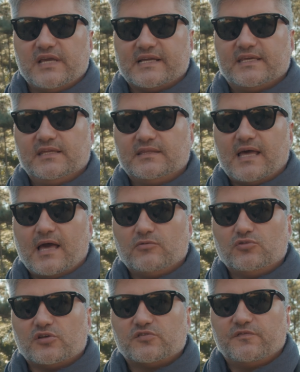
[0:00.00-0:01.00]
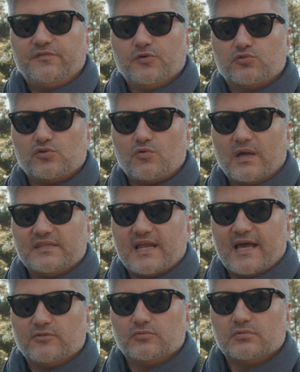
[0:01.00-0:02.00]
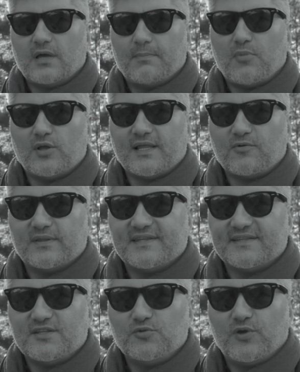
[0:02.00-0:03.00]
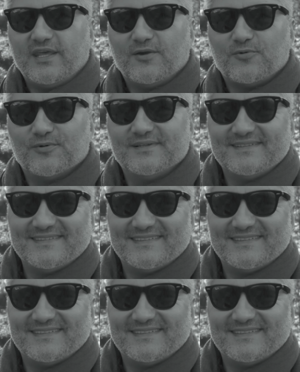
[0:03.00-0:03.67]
E aqui está o nosso filtro quadrado, a bola quadrada do Kiko.